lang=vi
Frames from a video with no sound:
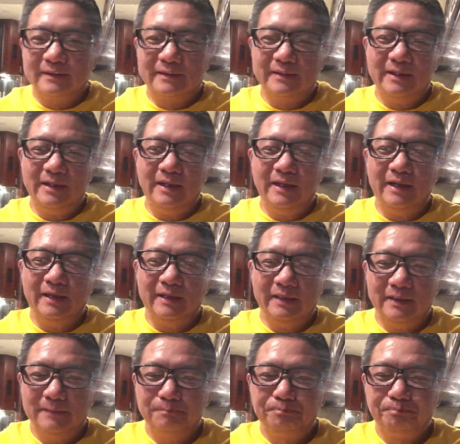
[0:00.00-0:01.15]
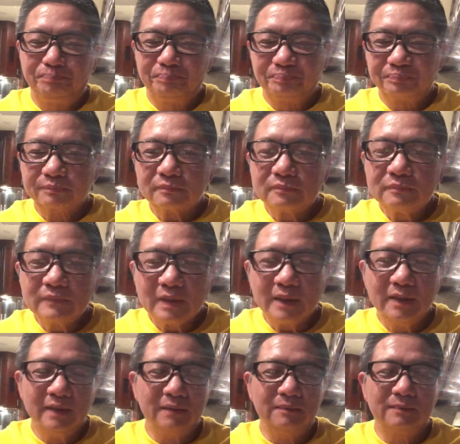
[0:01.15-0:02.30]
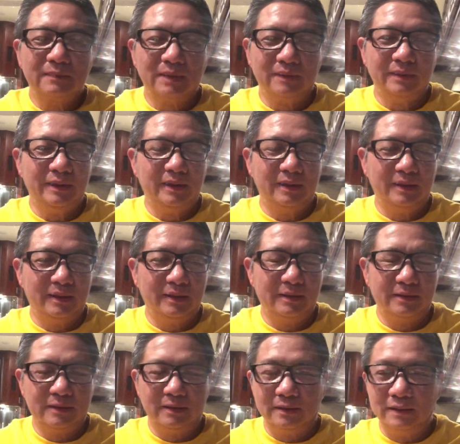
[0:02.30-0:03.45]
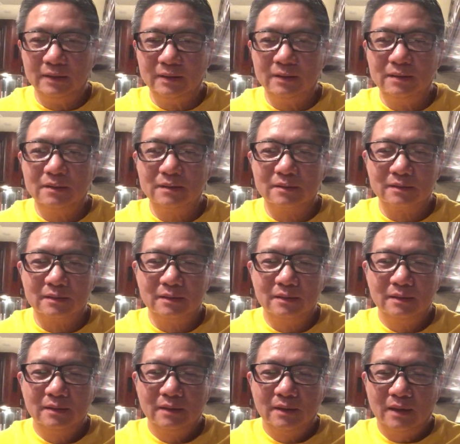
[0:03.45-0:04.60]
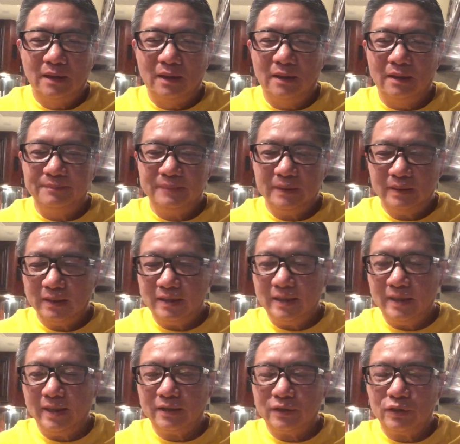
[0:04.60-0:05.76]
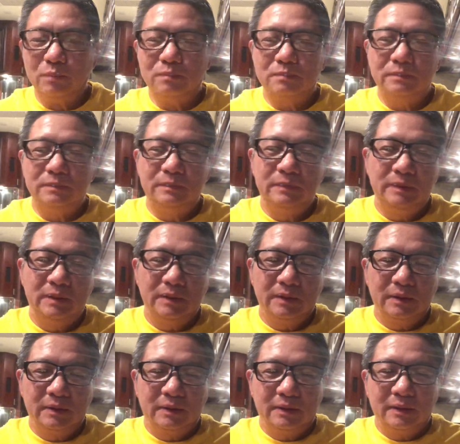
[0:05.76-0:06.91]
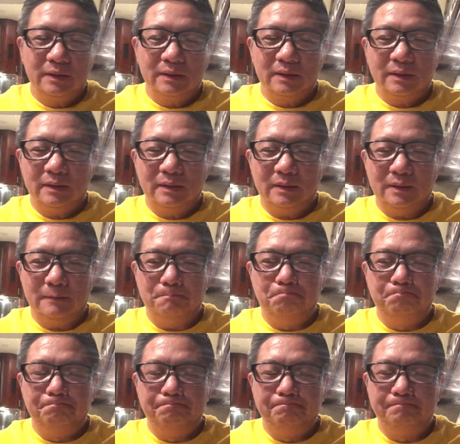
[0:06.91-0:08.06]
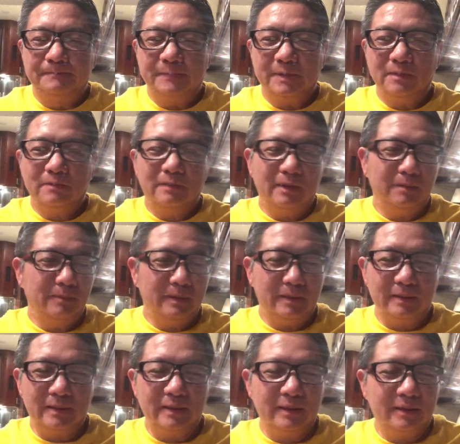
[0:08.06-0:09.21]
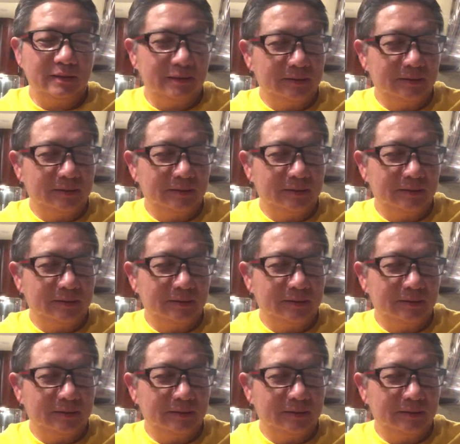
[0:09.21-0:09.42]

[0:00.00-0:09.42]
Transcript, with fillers: tới giờ thì cũng nói cho nó hợp với thời gian chút um, chứ không phải mình à,